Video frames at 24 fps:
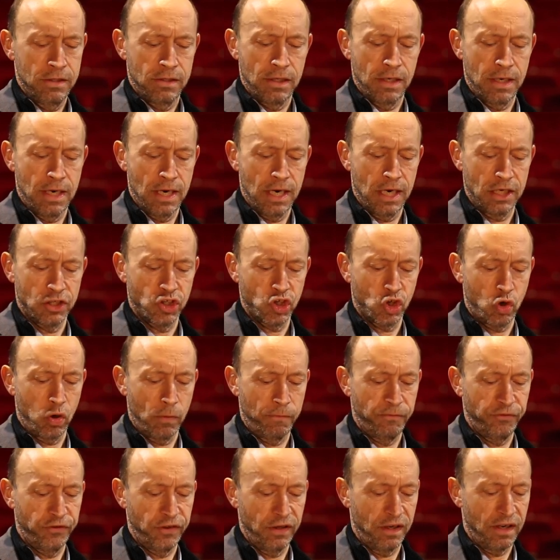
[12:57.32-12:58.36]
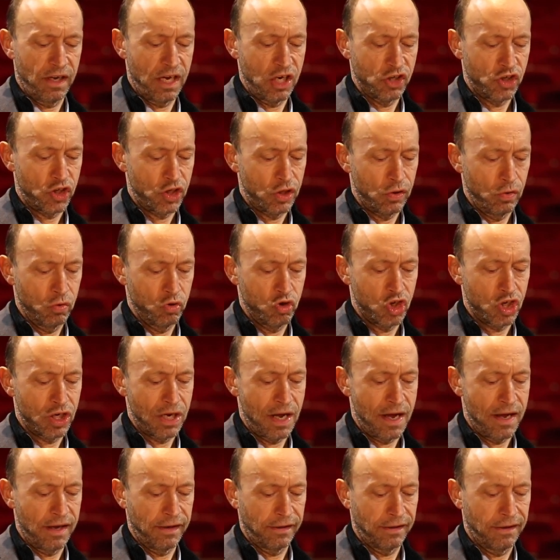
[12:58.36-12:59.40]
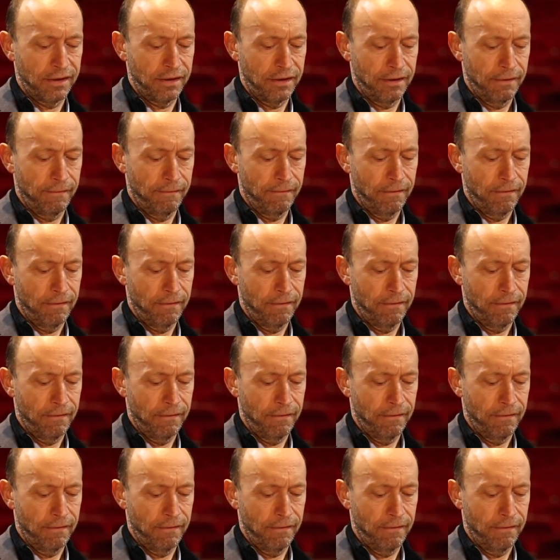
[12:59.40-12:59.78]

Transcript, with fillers: Sein Herz klopfte rasch und stark.